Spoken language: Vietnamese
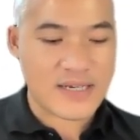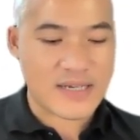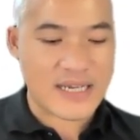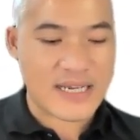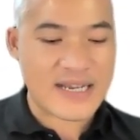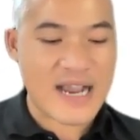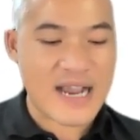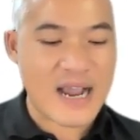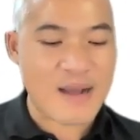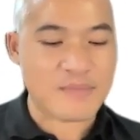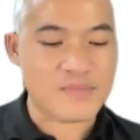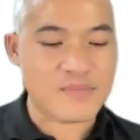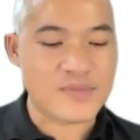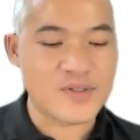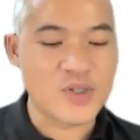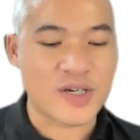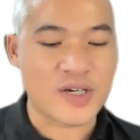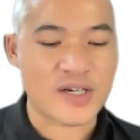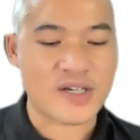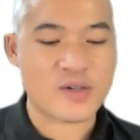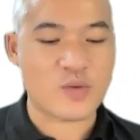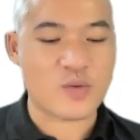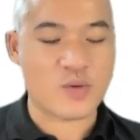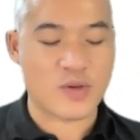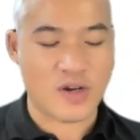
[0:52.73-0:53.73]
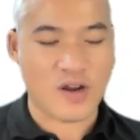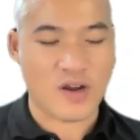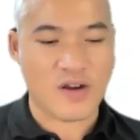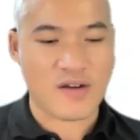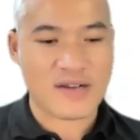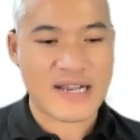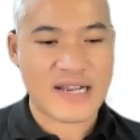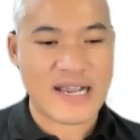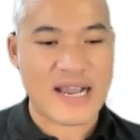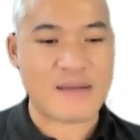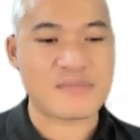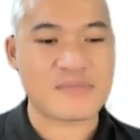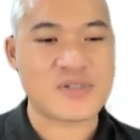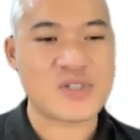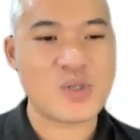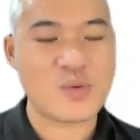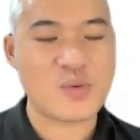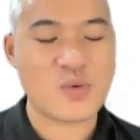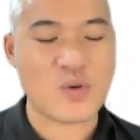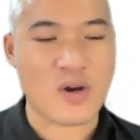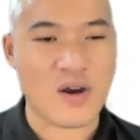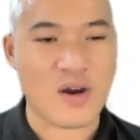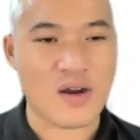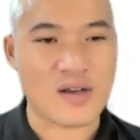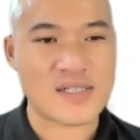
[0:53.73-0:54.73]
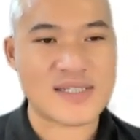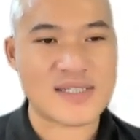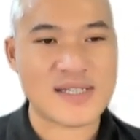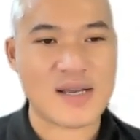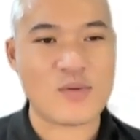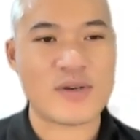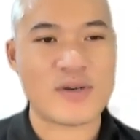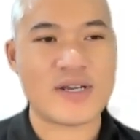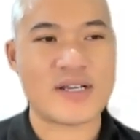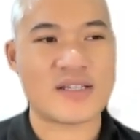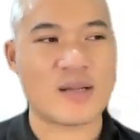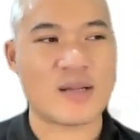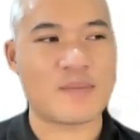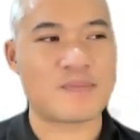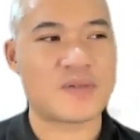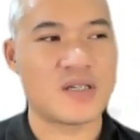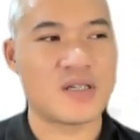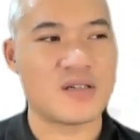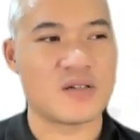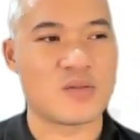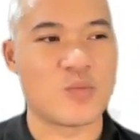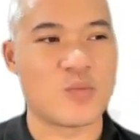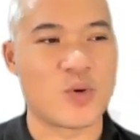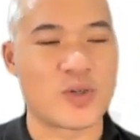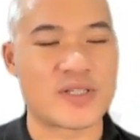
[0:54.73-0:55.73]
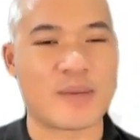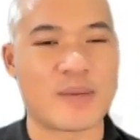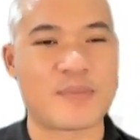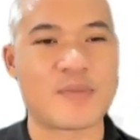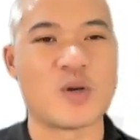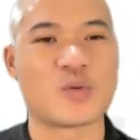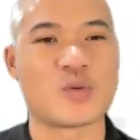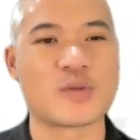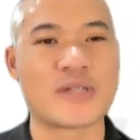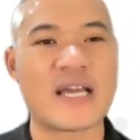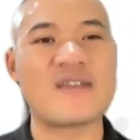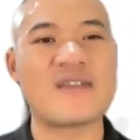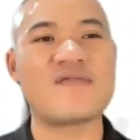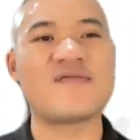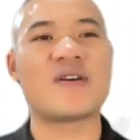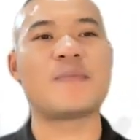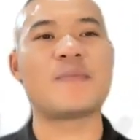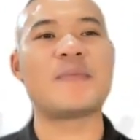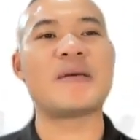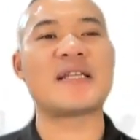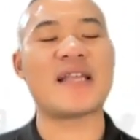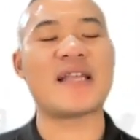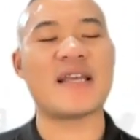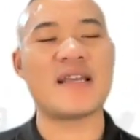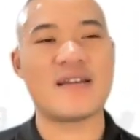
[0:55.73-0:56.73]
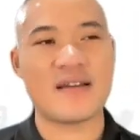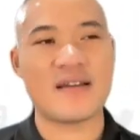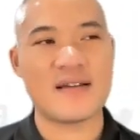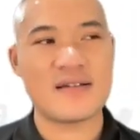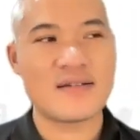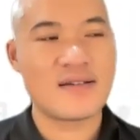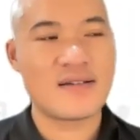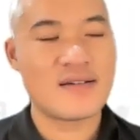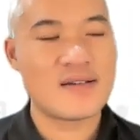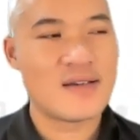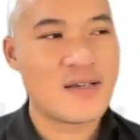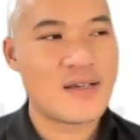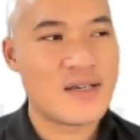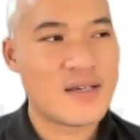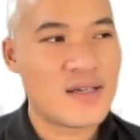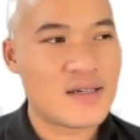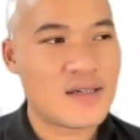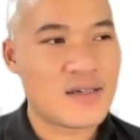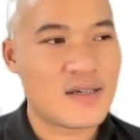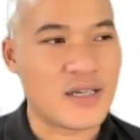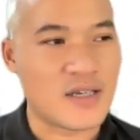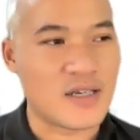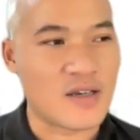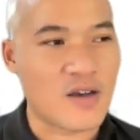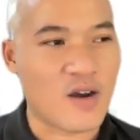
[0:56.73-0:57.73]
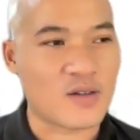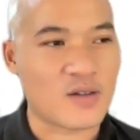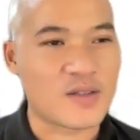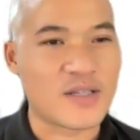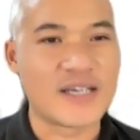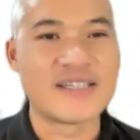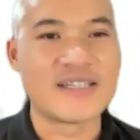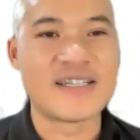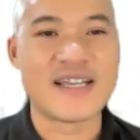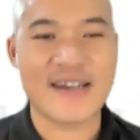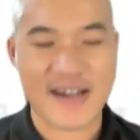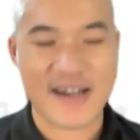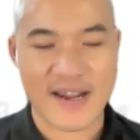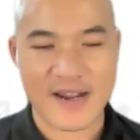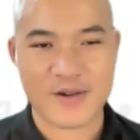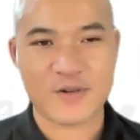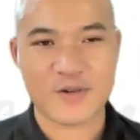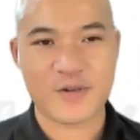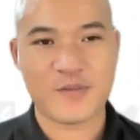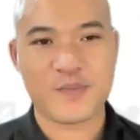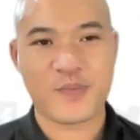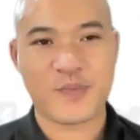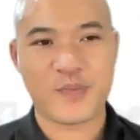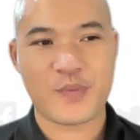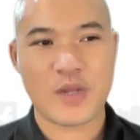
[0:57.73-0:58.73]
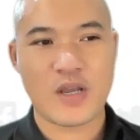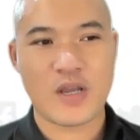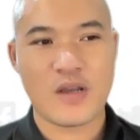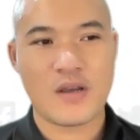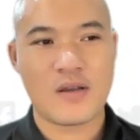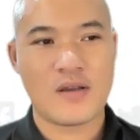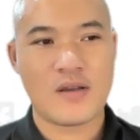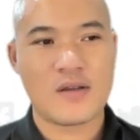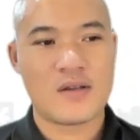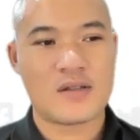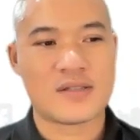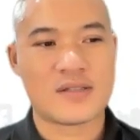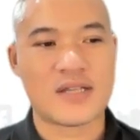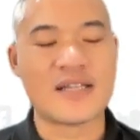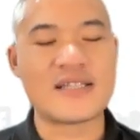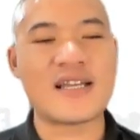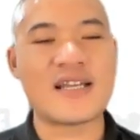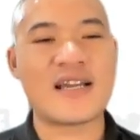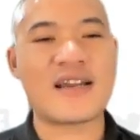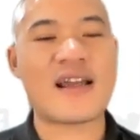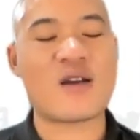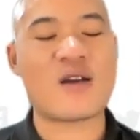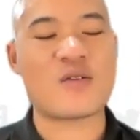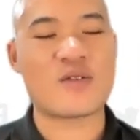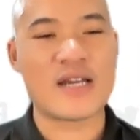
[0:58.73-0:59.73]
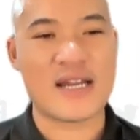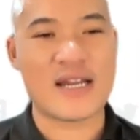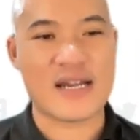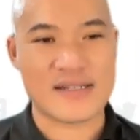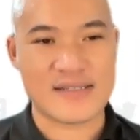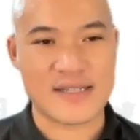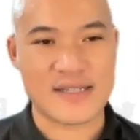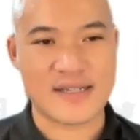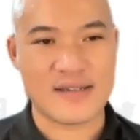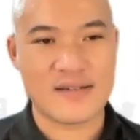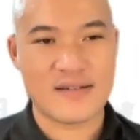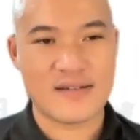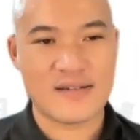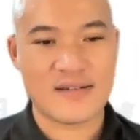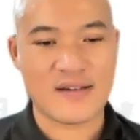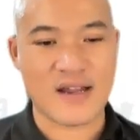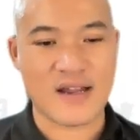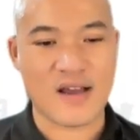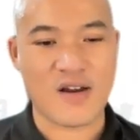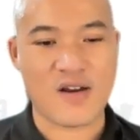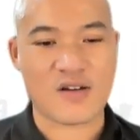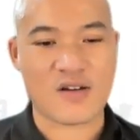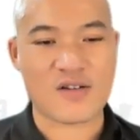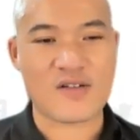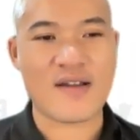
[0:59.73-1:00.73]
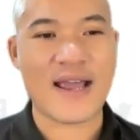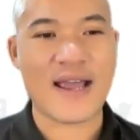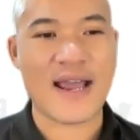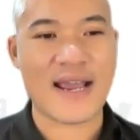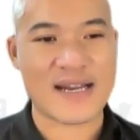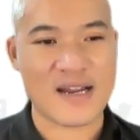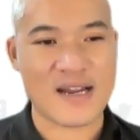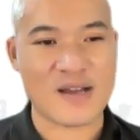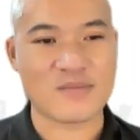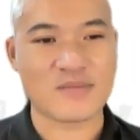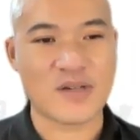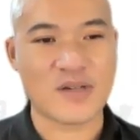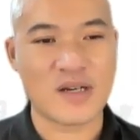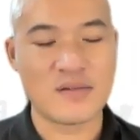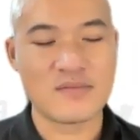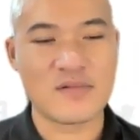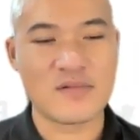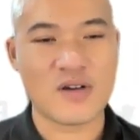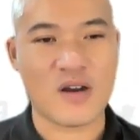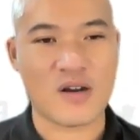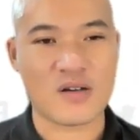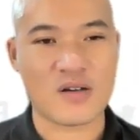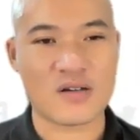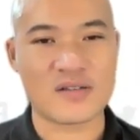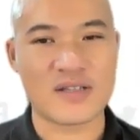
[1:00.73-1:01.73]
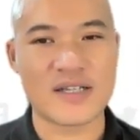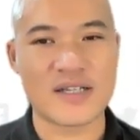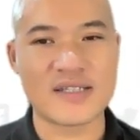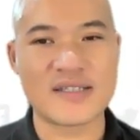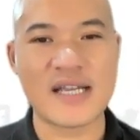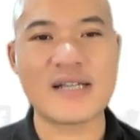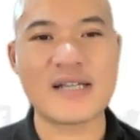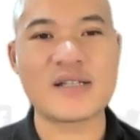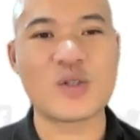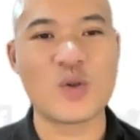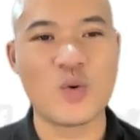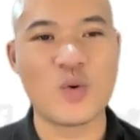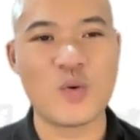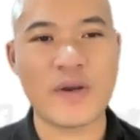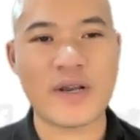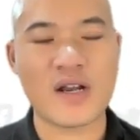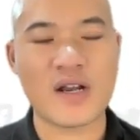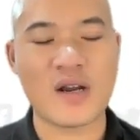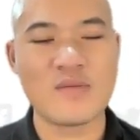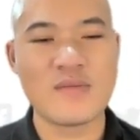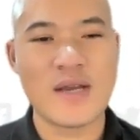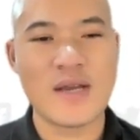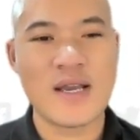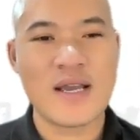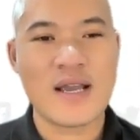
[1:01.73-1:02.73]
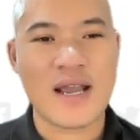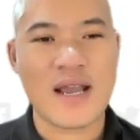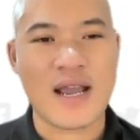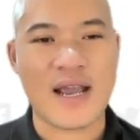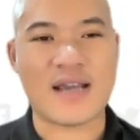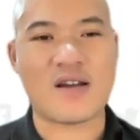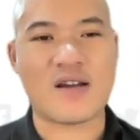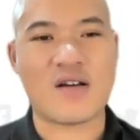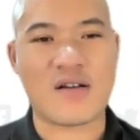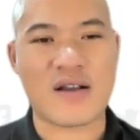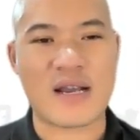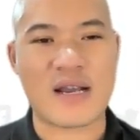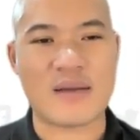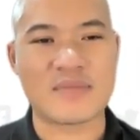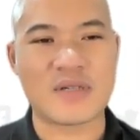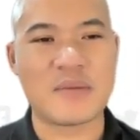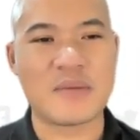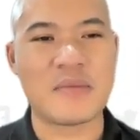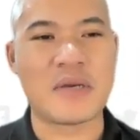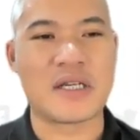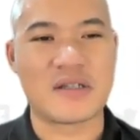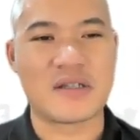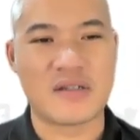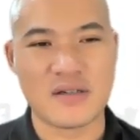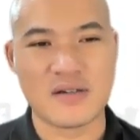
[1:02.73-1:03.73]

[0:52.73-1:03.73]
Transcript: cái cảm nhận của họ, cảm xúc của họ sau khi tập thử buổi tập đầu tiên với pê tê ấy, thì họ thấy thế nào? Thấy thế nào đây là gì? Là họ có hài lòng, họ có thấy thích thú hay không, hay họ cảm thấy bình